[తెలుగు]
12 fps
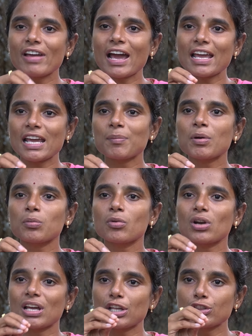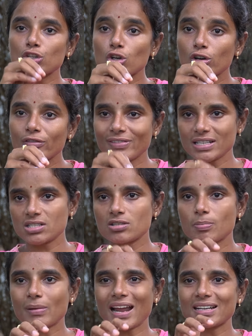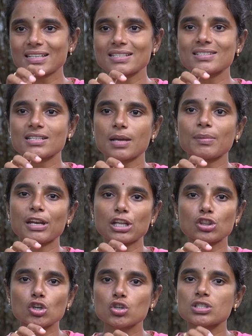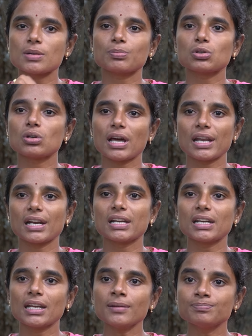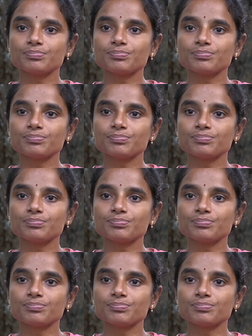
వ్యాయామం కూడా ఎందుకు ఫస్ట్ ప్రాక్టీస్ చేయమని ఎందుకు చెప్తున్నానంటే